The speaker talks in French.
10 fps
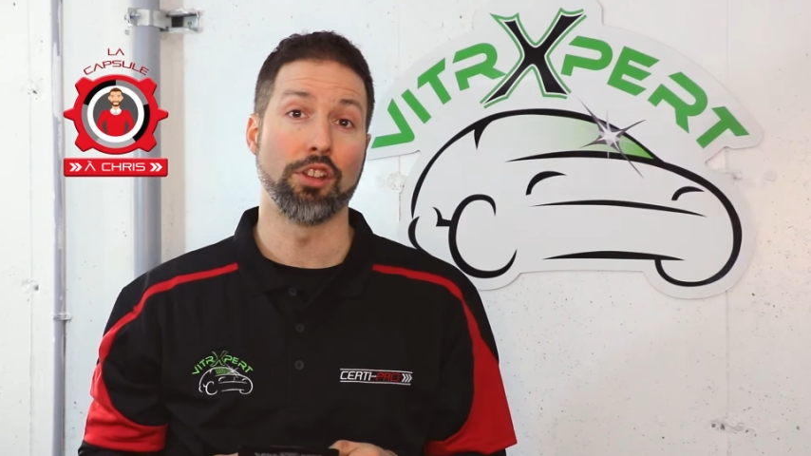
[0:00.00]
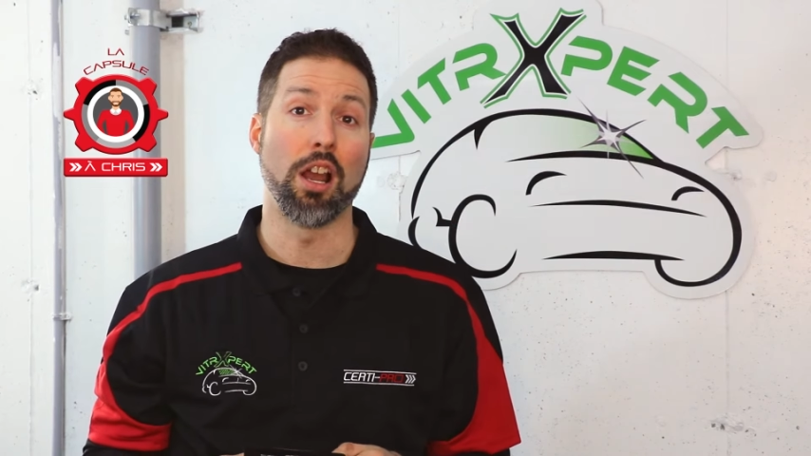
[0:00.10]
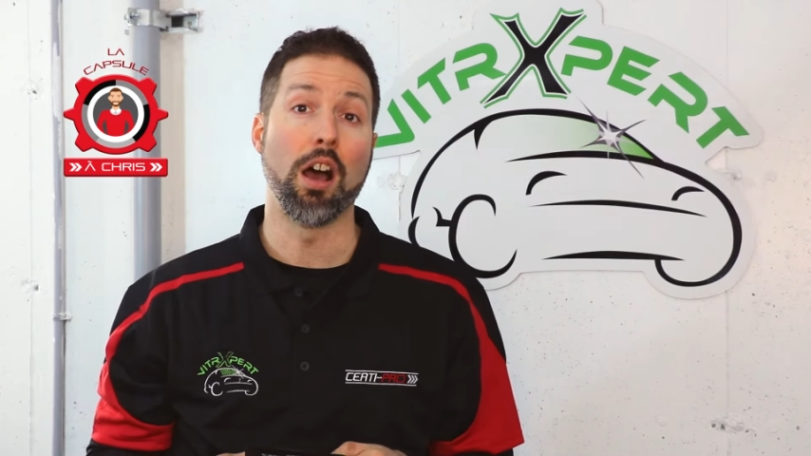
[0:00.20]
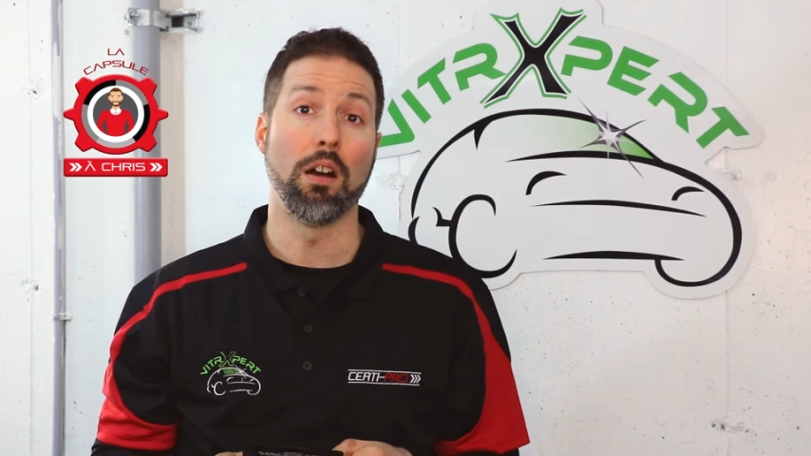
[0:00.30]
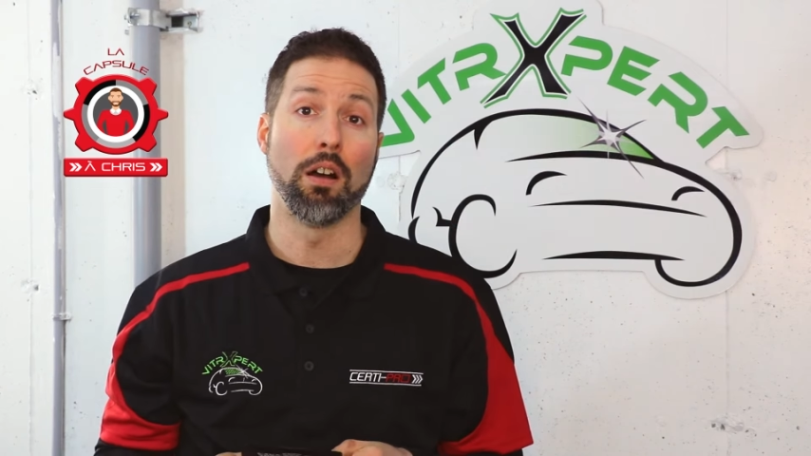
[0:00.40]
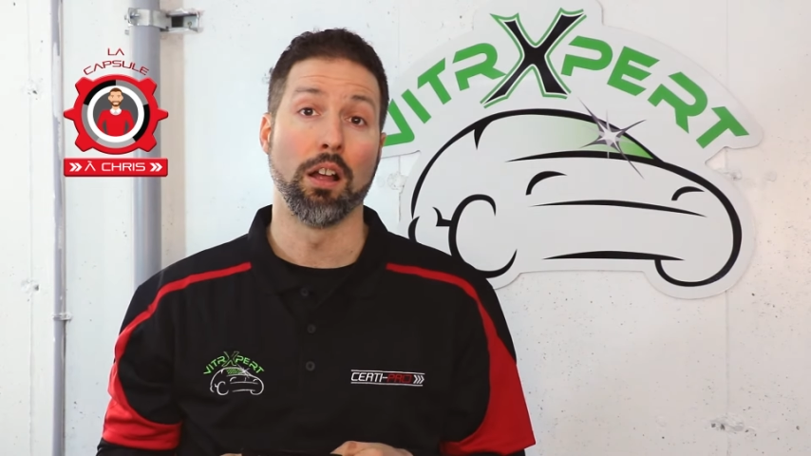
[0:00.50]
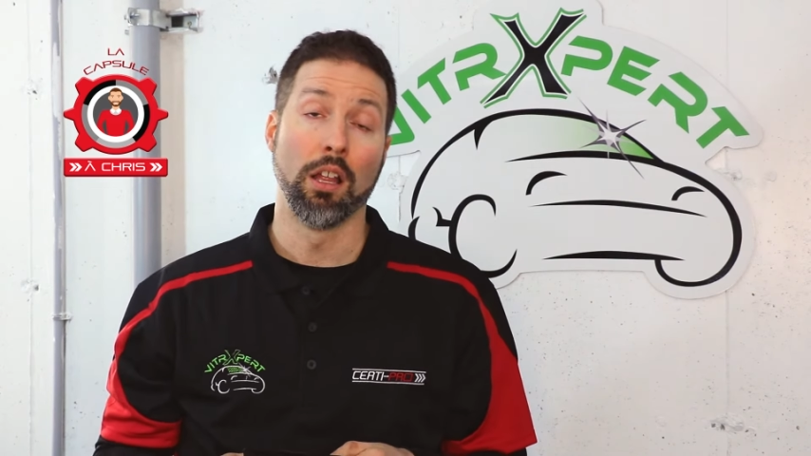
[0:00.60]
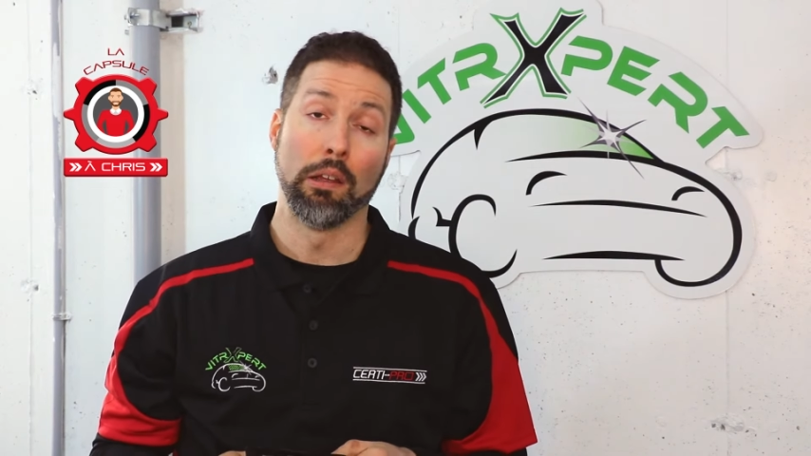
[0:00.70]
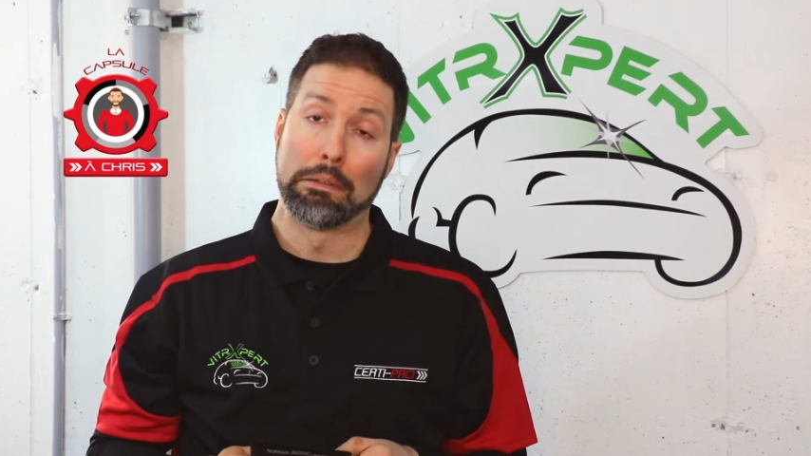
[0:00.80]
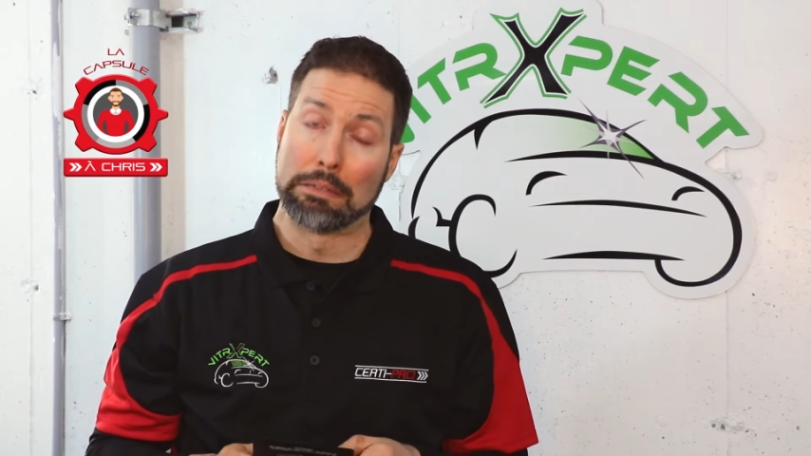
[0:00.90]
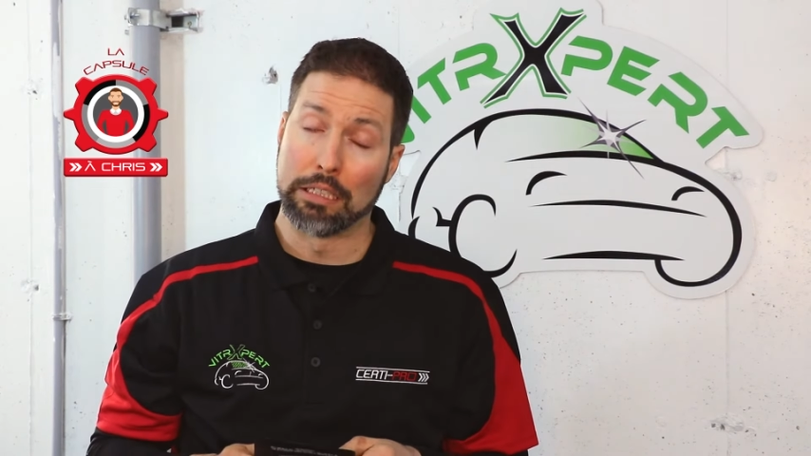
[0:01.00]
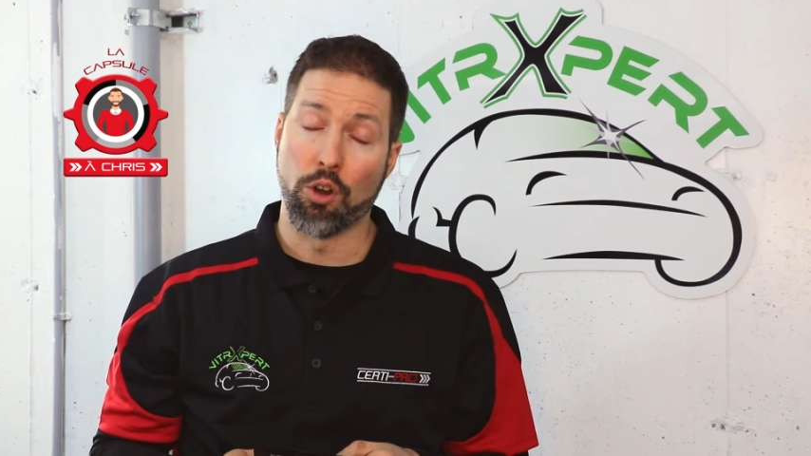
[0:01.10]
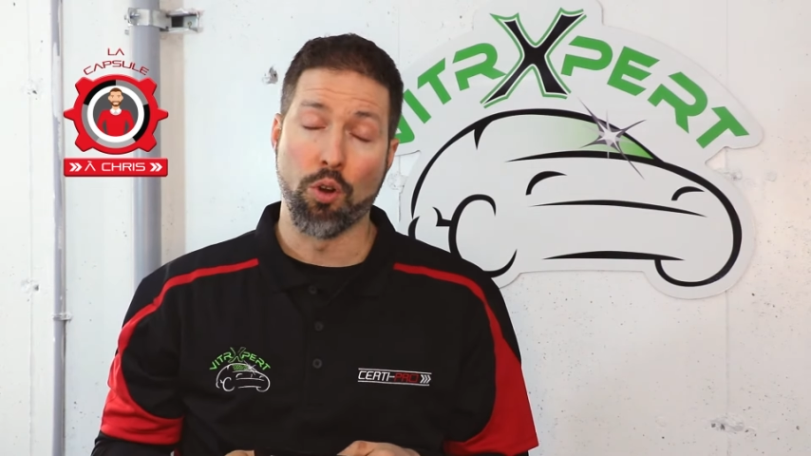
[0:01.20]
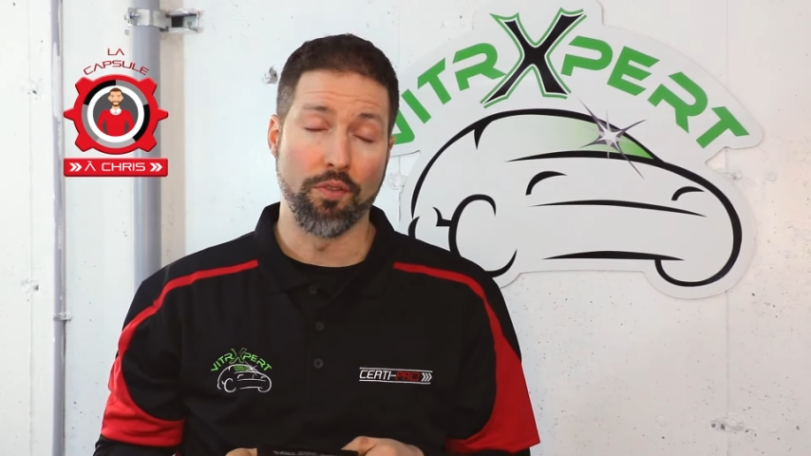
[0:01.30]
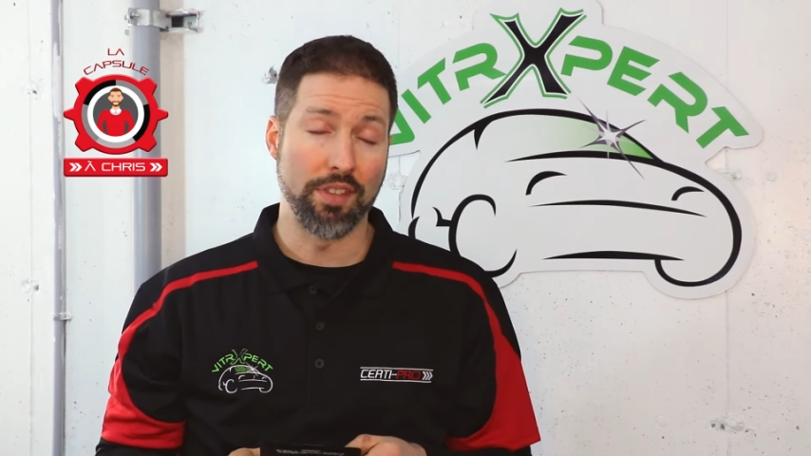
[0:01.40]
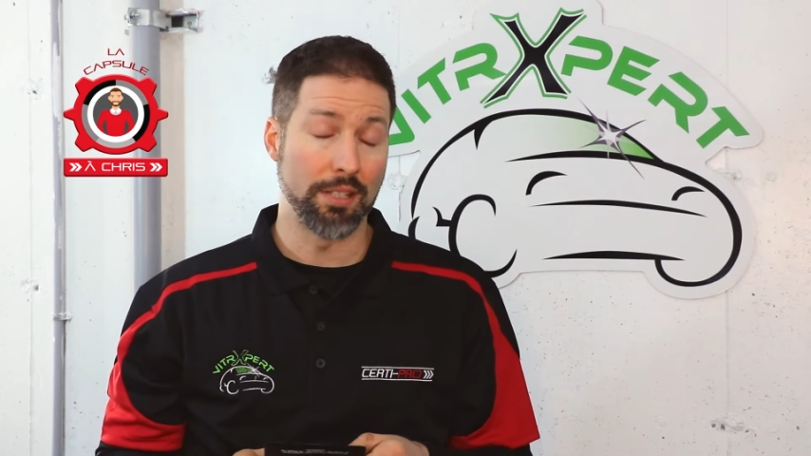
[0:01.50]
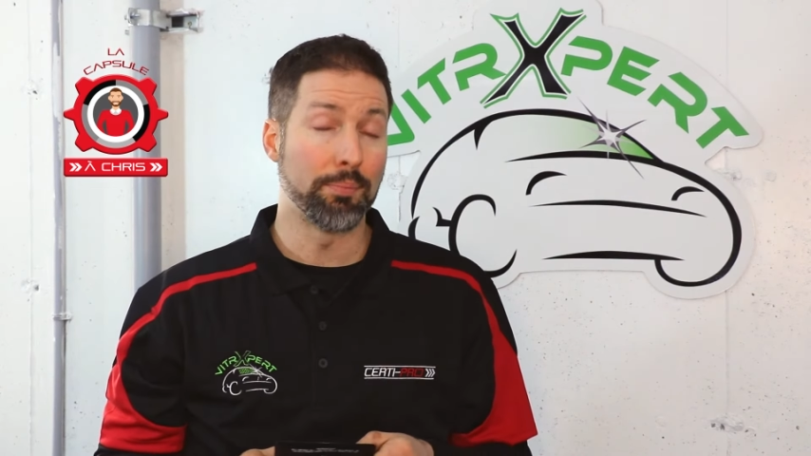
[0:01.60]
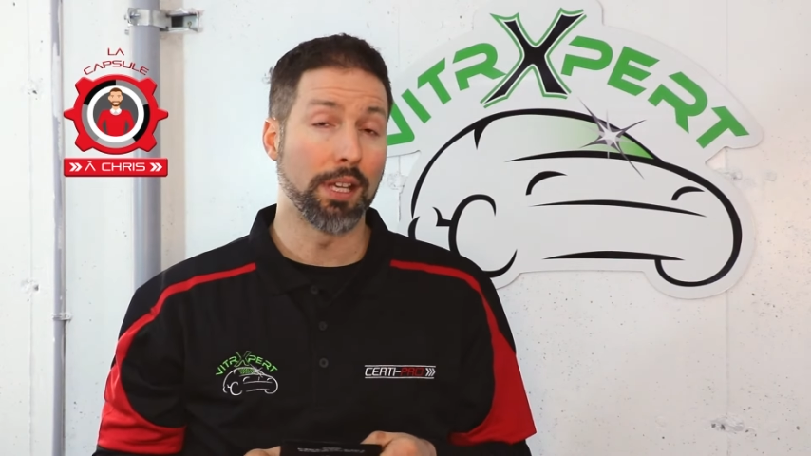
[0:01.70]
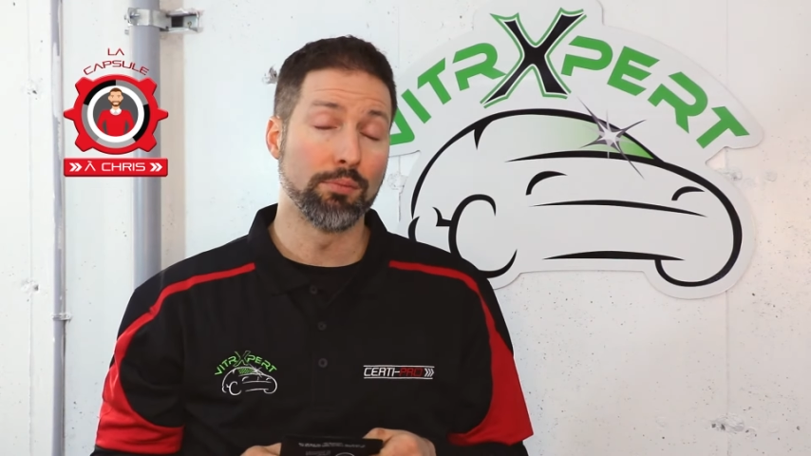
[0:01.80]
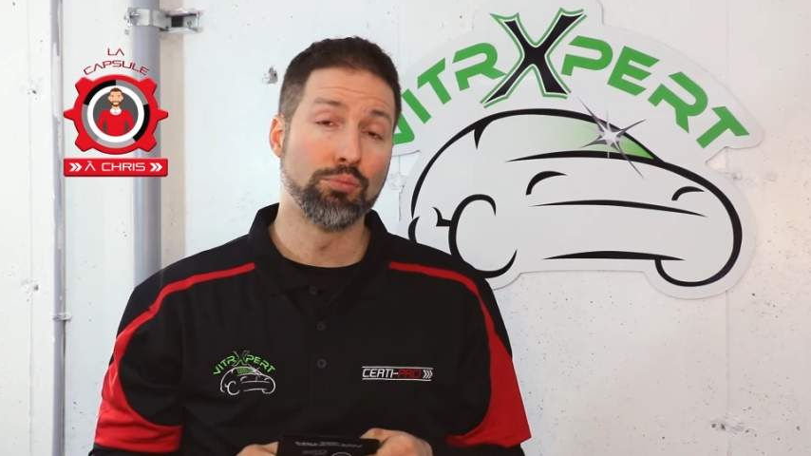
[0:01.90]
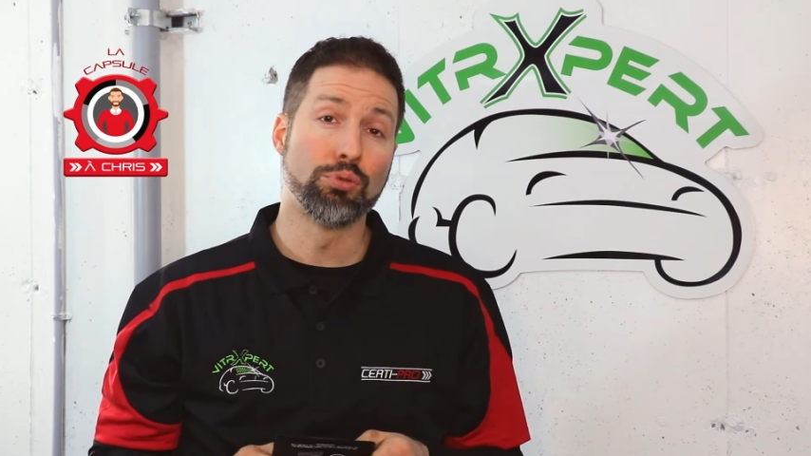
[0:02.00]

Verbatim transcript: dollars, on vient de perdre